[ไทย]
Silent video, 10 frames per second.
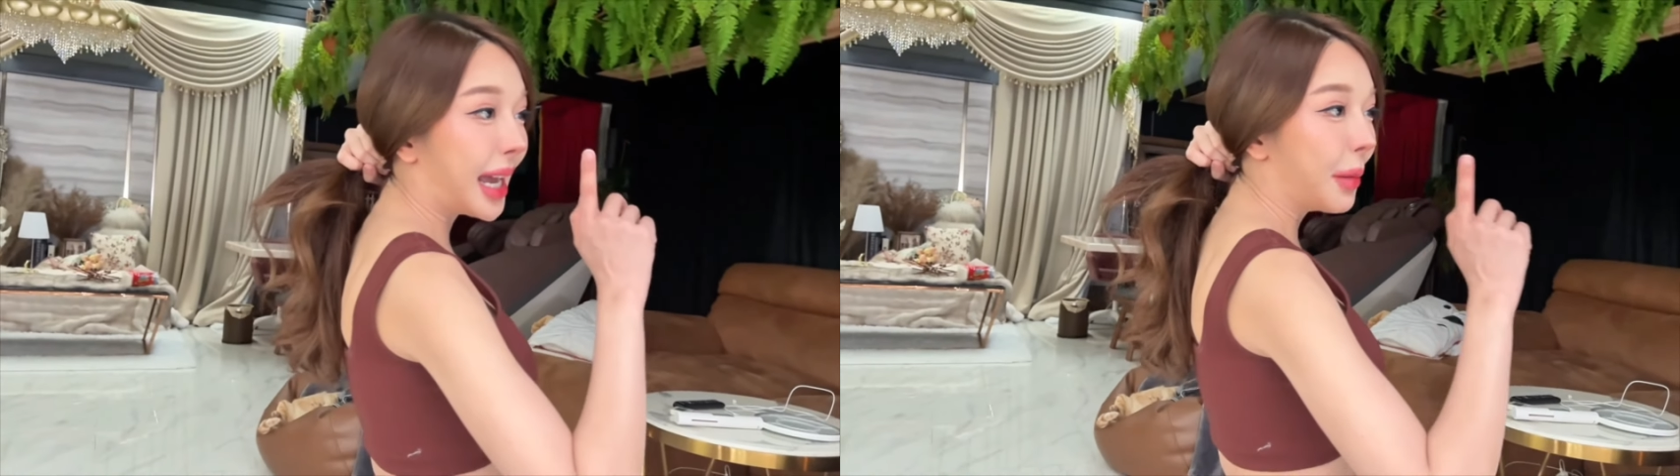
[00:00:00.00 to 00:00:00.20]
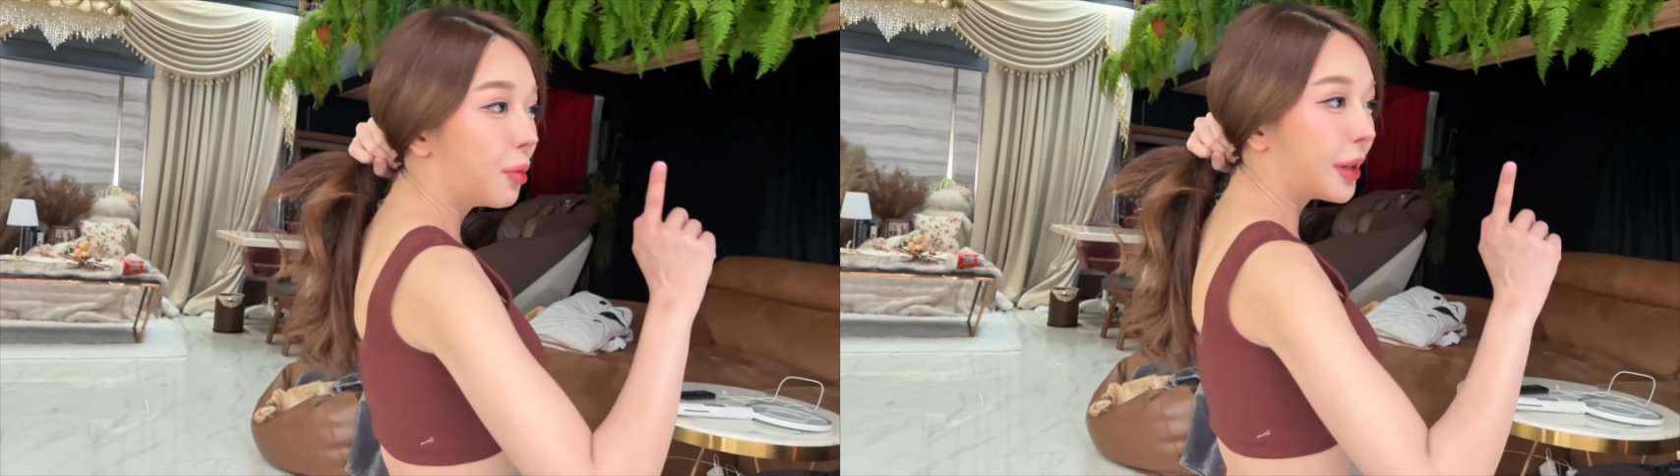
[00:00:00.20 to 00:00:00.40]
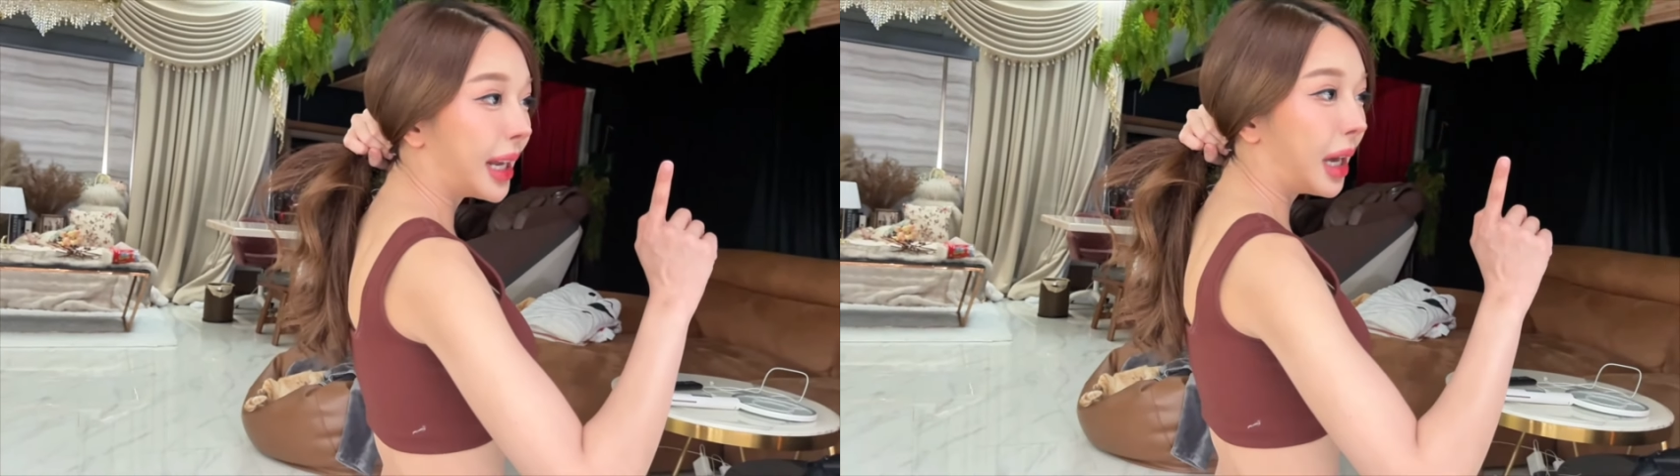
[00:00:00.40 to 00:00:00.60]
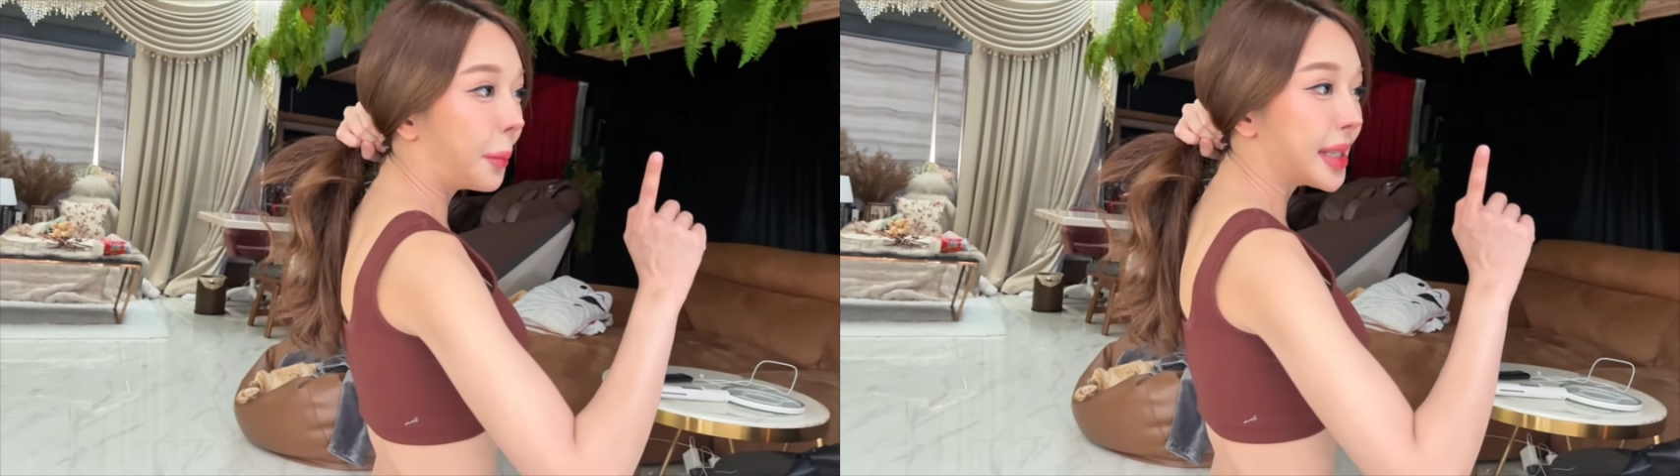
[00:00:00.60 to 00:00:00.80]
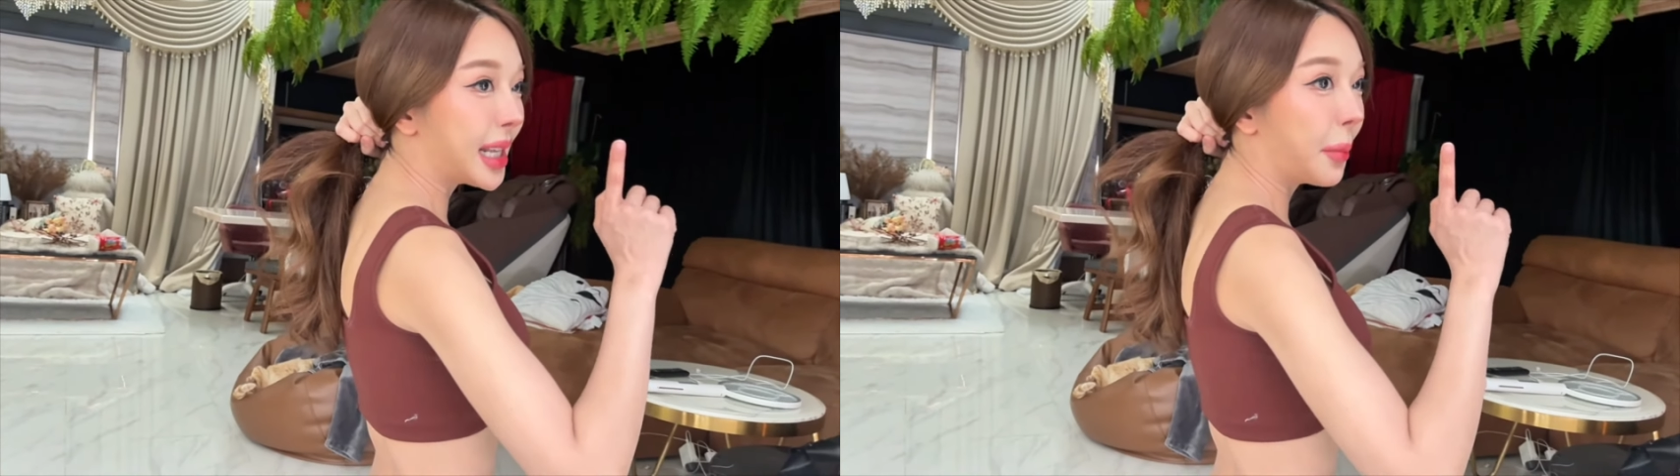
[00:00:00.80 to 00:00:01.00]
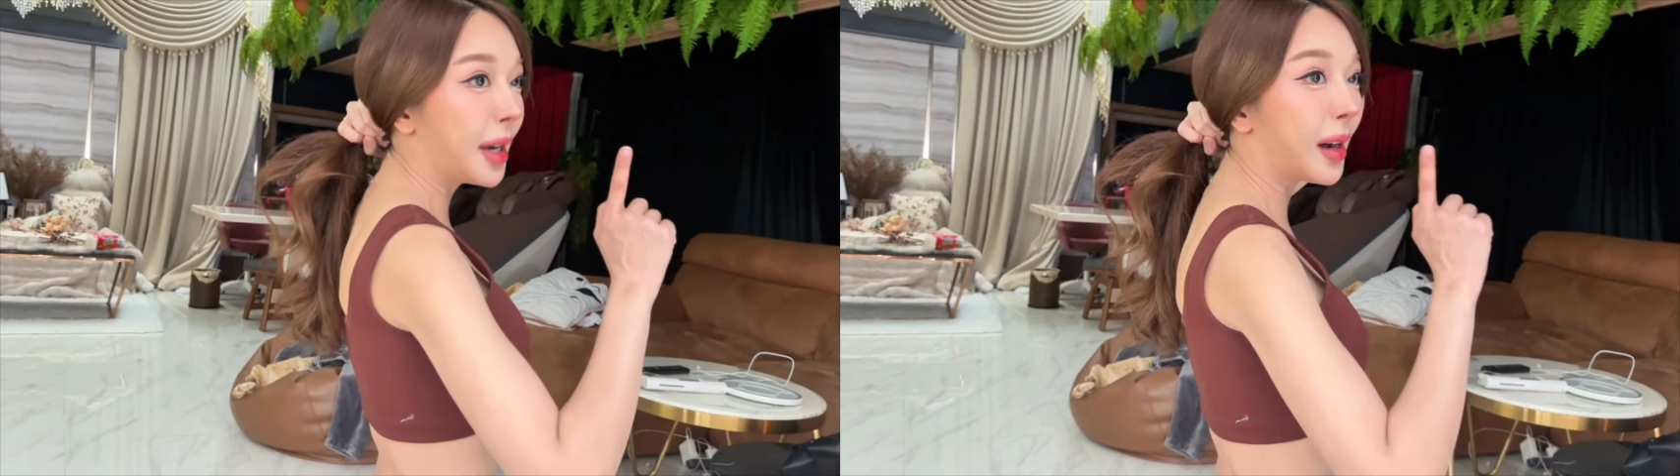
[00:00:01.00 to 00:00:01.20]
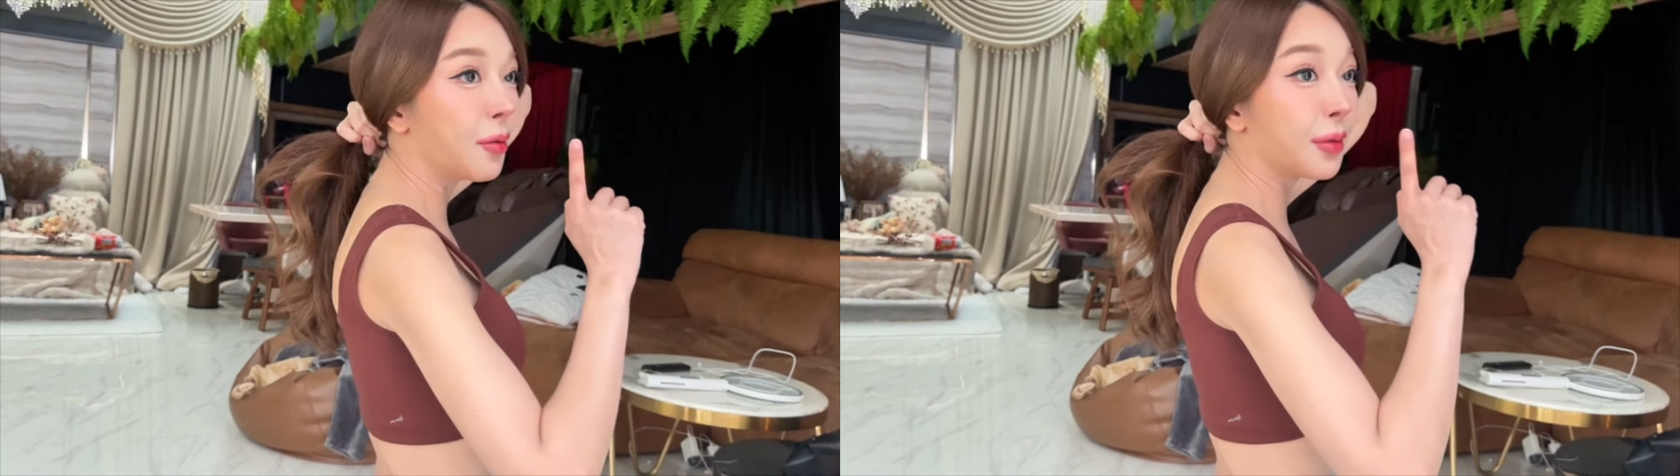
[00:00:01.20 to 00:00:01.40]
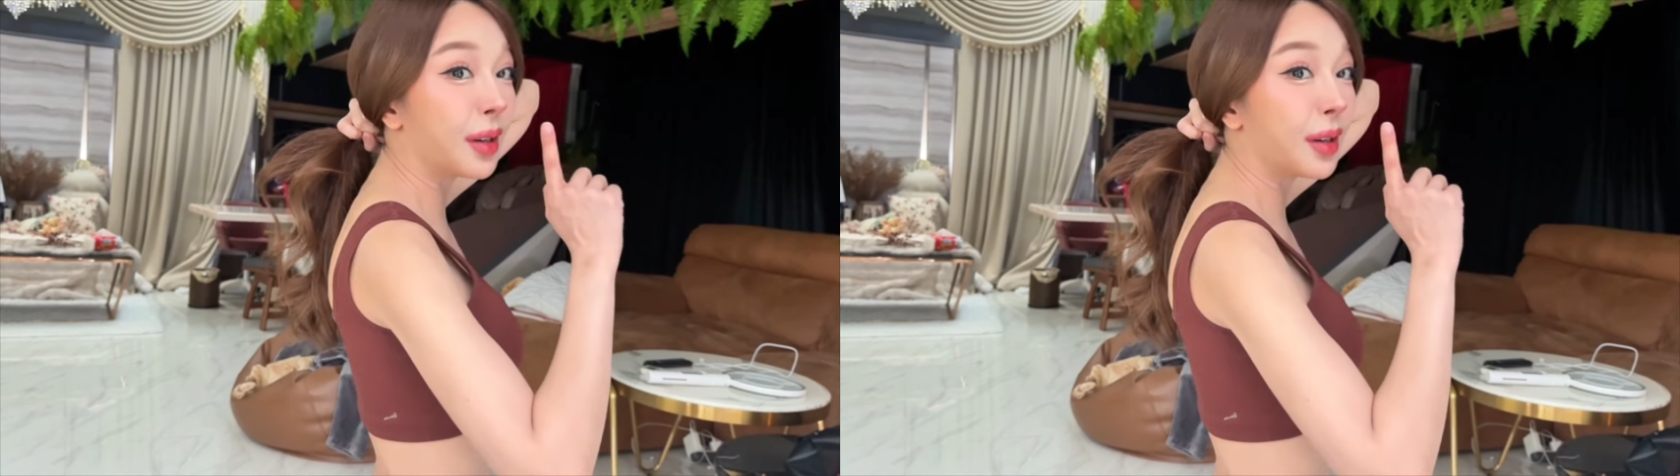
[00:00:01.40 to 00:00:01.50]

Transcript: กล้ามพวกเนี้ยมันจะทำให้เรา